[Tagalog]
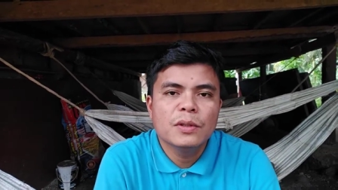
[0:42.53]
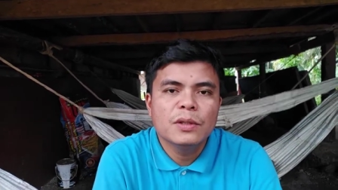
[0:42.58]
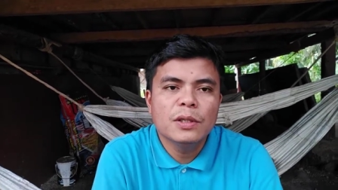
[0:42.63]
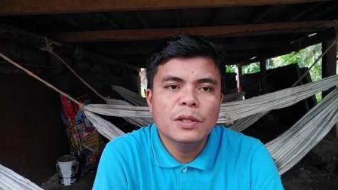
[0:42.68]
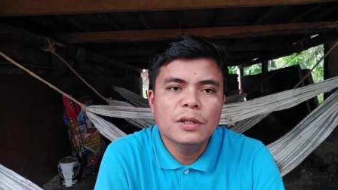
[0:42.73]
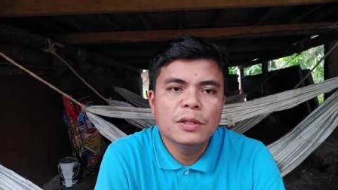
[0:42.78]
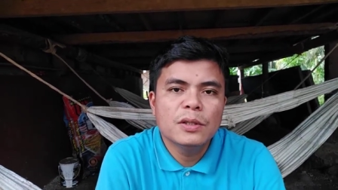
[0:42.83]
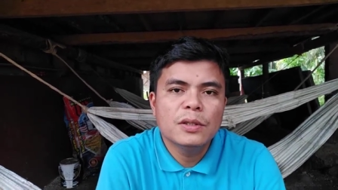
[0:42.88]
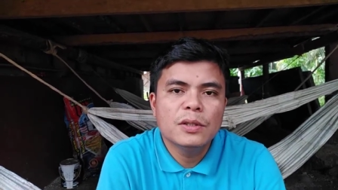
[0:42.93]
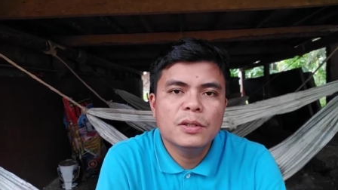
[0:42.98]

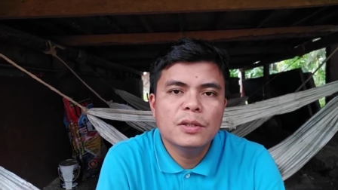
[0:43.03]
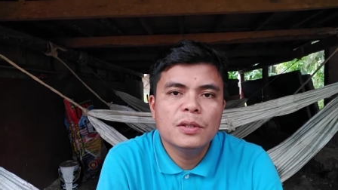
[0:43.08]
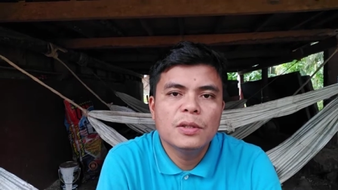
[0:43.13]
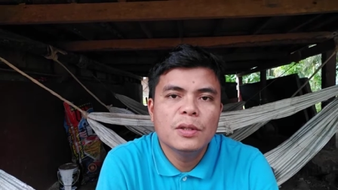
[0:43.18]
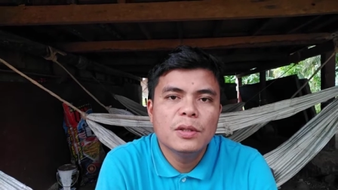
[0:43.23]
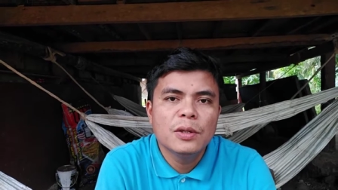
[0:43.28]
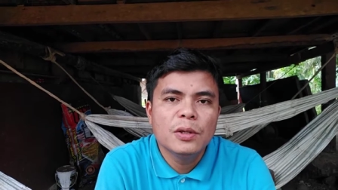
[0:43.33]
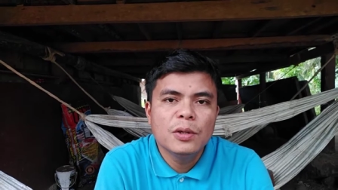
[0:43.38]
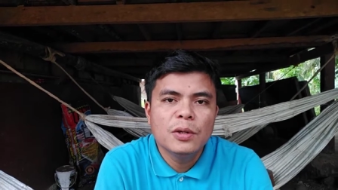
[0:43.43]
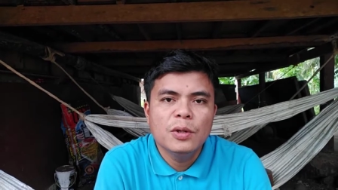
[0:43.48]
is
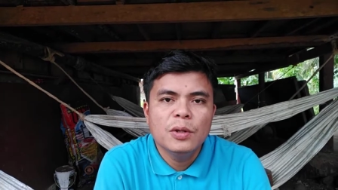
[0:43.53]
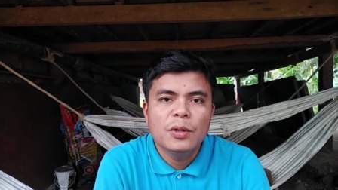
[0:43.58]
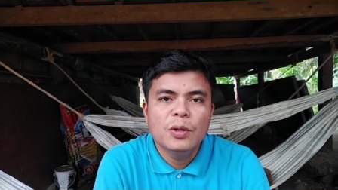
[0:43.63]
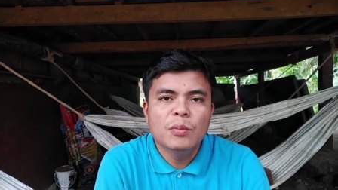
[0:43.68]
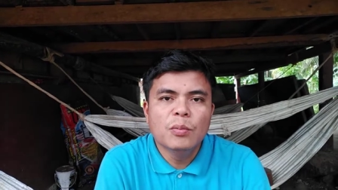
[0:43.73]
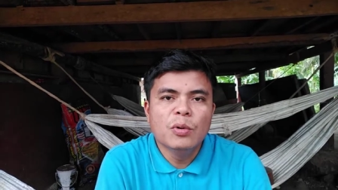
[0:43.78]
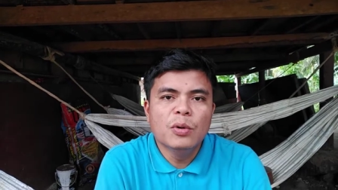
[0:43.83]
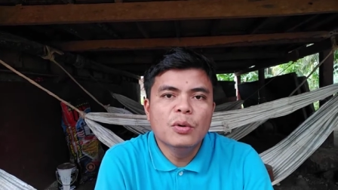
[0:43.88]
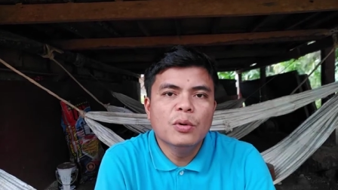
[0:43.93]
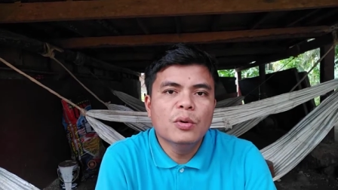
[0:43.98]

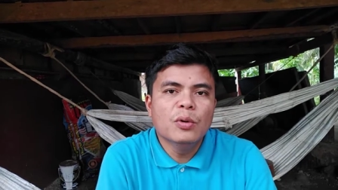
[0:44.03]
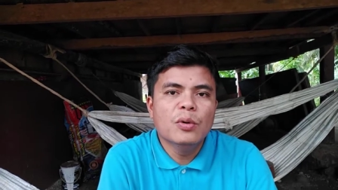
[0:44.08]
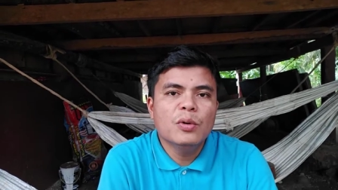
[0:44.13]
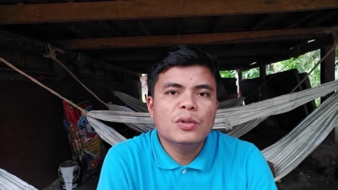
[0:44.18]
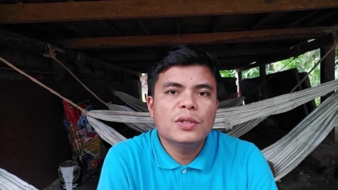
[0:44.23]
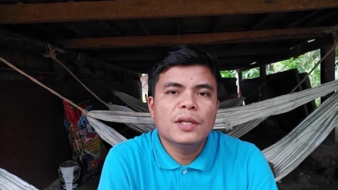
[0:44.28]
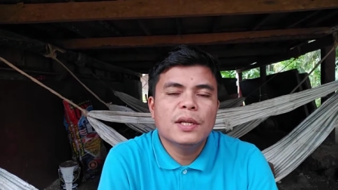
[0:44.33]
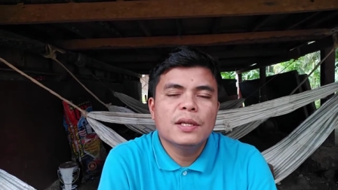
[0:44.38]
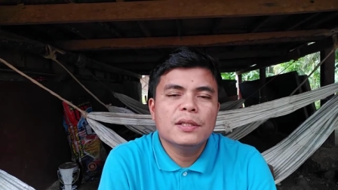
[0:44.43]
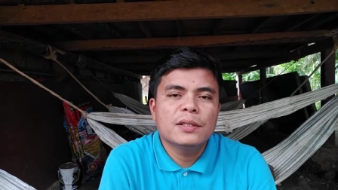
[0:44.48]
muduol
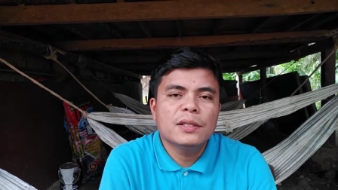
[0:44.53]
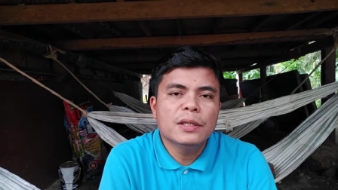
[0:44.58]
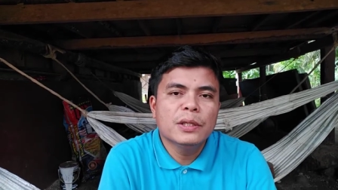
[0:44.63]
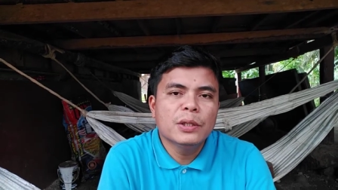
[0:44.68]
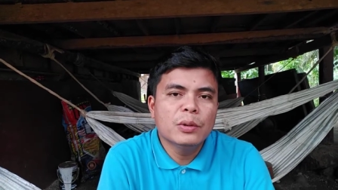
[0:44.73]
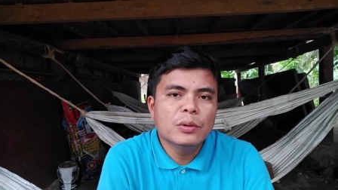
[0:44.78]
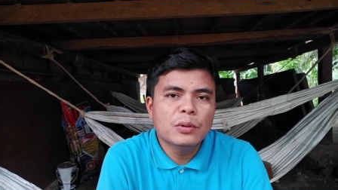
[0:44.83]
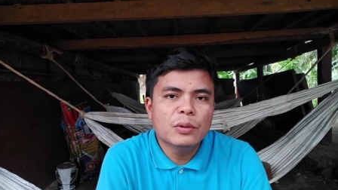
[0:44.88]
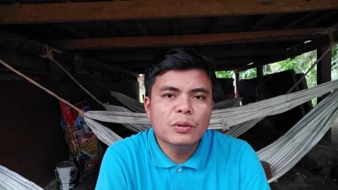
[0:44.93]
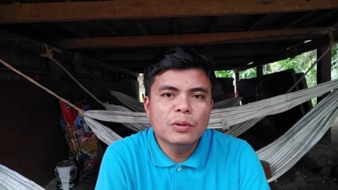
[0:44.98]
sila sa
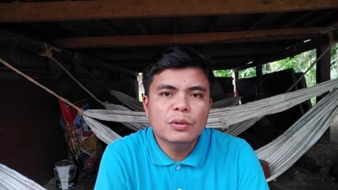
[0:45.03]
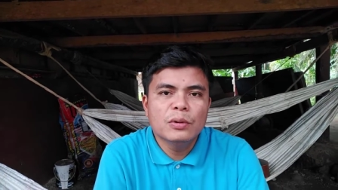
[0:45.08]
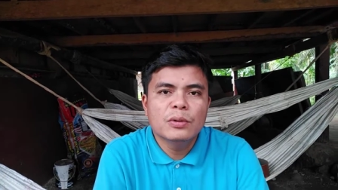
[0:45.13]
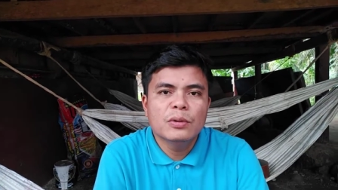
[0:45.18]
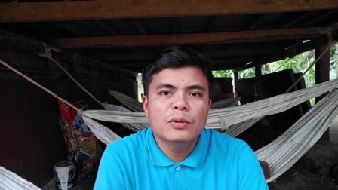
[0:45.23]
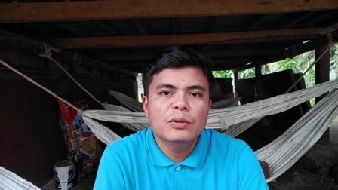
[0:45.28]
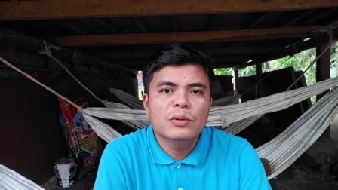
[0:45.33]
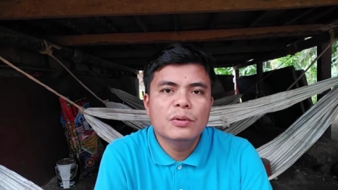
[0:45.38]
Ginoo